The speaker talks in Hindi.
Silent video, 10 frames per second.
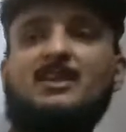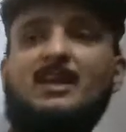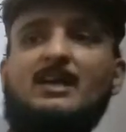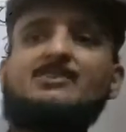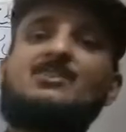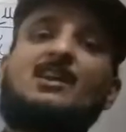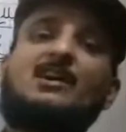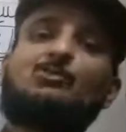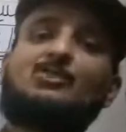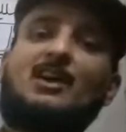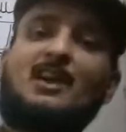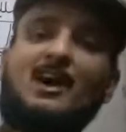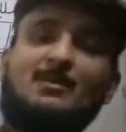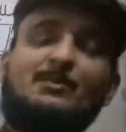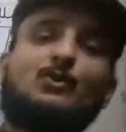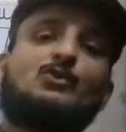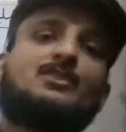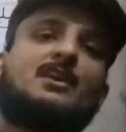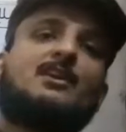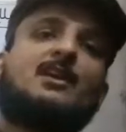चला है इंशाल्लाह उसका ऐलान भी हो
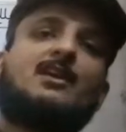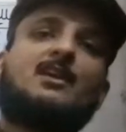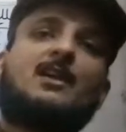जाएगा